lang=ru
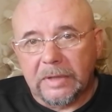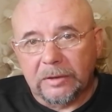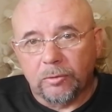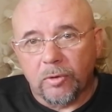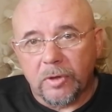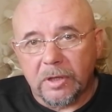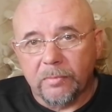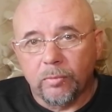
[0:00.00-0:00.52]

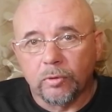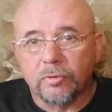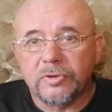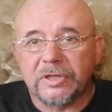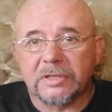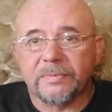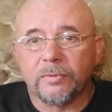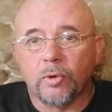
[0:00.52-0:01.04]
которые
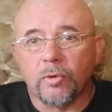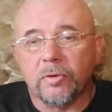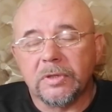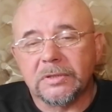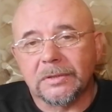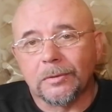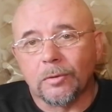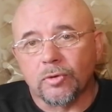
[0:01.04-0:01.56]
будут сейчас
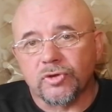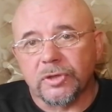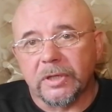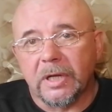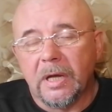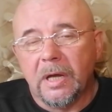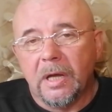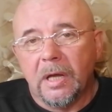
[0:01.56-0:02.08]
мною
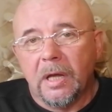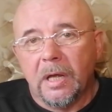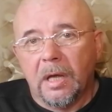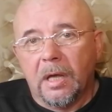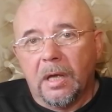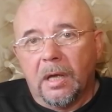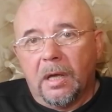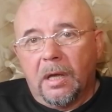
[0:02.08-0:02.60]
изложены,
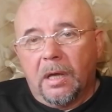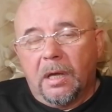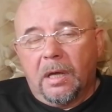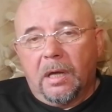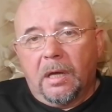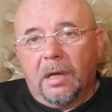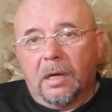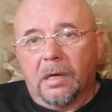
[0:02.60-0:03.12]

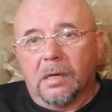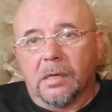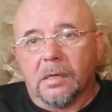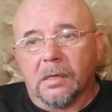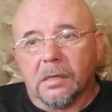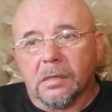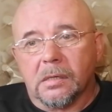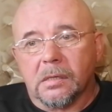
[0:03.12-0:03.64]

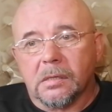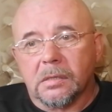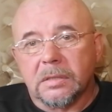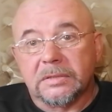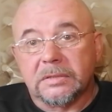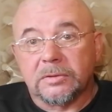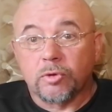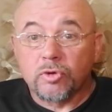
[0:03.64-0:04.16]
э,
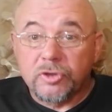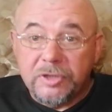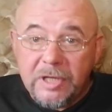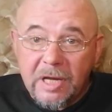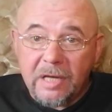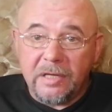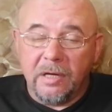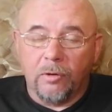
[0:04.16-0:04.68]

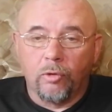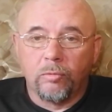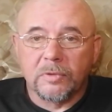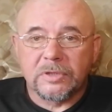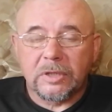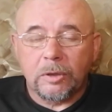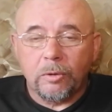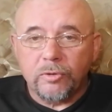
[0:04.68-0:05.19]
суждения,
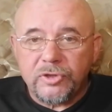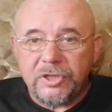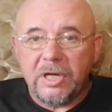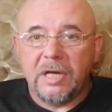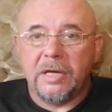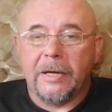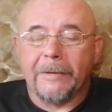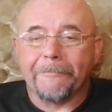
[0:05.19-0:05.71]

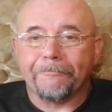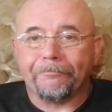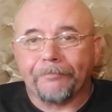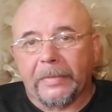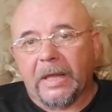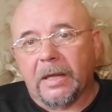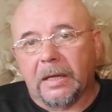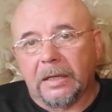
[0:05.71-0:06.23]
умозаключения,
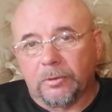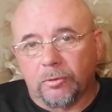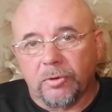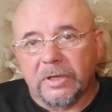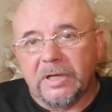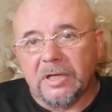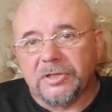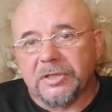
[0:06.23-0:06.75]

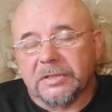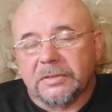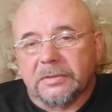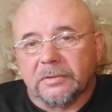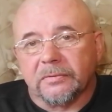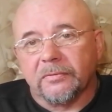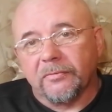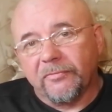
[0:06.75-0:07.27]
которые я
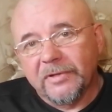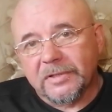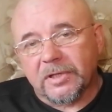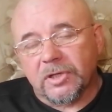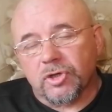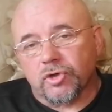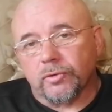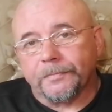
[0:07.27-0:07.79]
сейчас
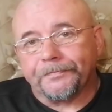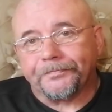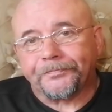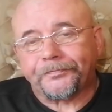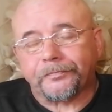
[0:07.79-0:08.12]
выскажу